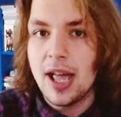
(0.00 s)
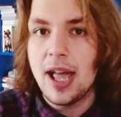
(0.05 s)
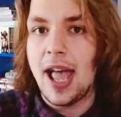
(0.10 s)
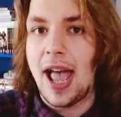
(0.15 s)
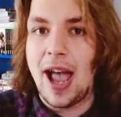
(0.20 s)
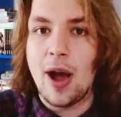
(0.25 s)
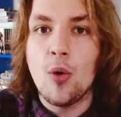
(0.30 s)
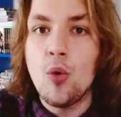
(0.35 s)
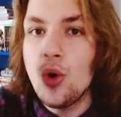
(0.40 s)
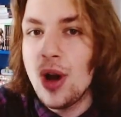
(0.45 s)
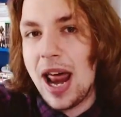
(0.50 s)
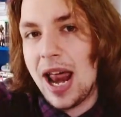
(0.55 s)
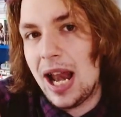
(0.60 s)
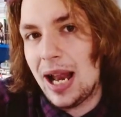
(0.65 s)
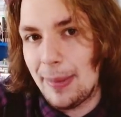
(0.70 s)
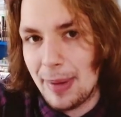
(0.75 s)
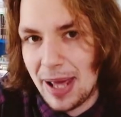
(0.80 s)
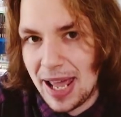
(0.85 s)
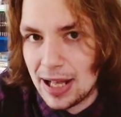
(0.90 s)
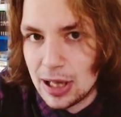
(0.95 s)
è un
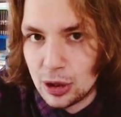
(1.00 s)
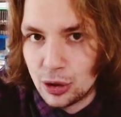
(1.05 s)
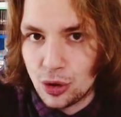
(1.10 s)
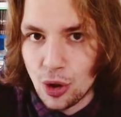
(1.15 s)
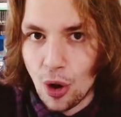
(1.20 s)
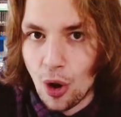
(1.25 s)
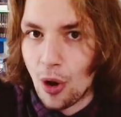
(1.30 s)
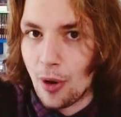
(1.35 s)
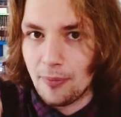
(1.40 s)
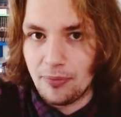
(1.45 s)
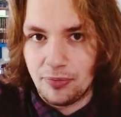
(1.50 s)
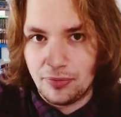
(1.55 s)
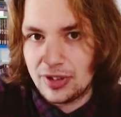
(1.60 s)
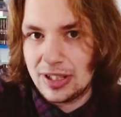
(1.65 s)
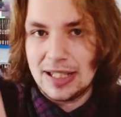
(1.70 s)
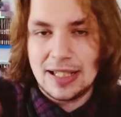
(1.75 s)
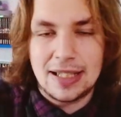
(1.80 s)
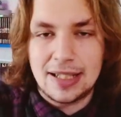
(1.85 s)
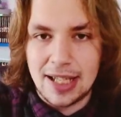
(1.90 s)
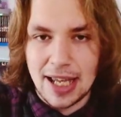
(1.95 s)
elemento
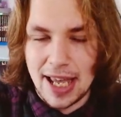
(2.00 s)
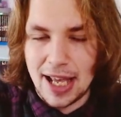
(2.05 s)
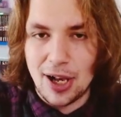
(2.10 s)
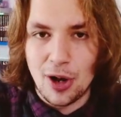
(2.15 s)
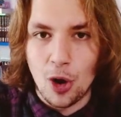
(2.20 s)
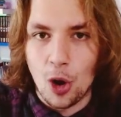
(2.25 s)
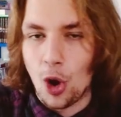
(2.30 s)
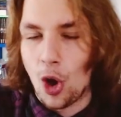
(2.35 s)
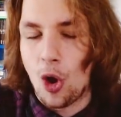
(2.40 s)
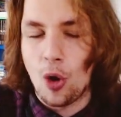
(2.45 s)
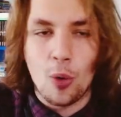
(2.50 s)
singolo,